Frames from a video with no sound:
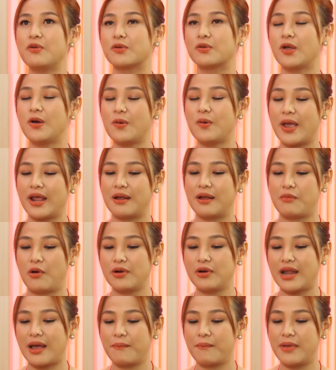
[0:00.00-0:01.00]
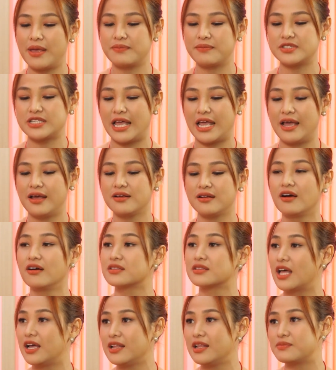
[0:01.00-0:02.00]
có một thói quen là mỗi năm em sẽ
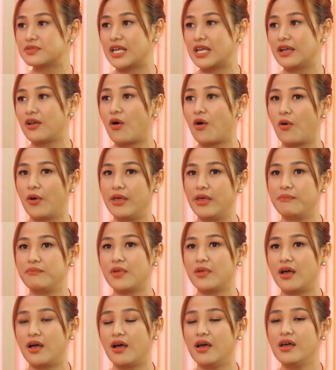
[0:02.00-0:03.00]
gần Tết em sẽ ngồi em